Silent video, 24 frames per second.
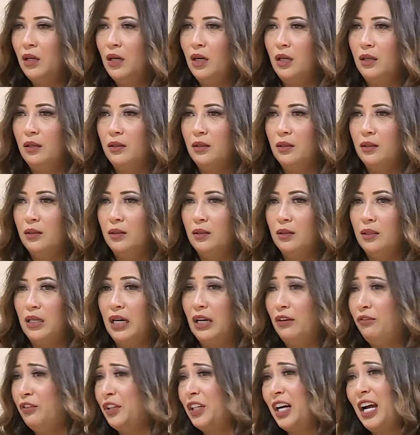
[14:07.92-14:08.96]
آه
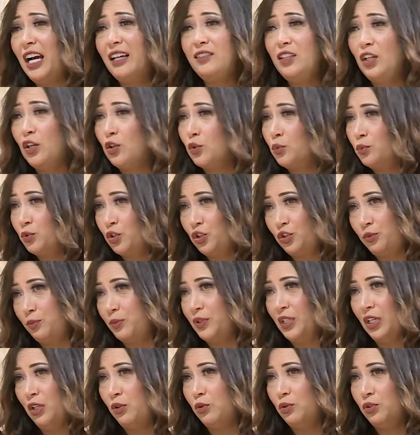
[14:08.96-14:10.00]
على فكره حتى لو مش
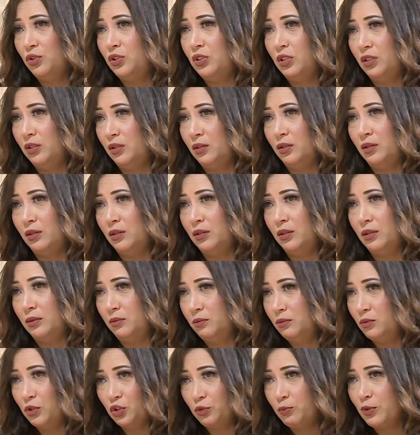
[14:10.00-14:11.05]
بناخد
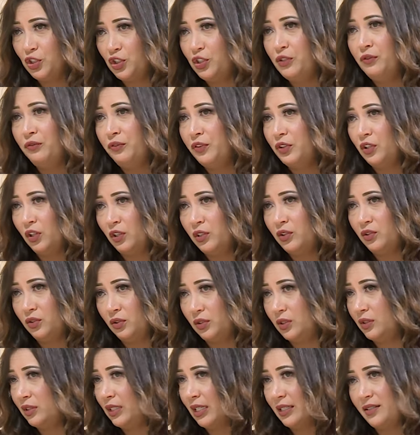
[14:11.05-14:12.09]
مش ماشيين في دايت
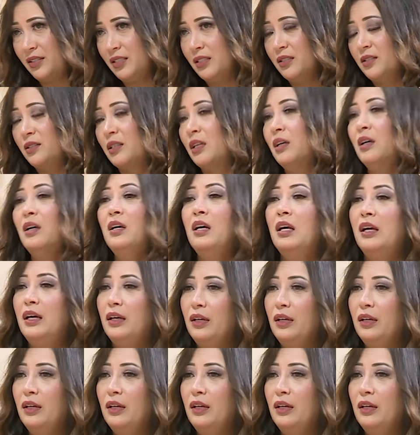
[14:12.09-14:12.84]
تخسيس, يعني.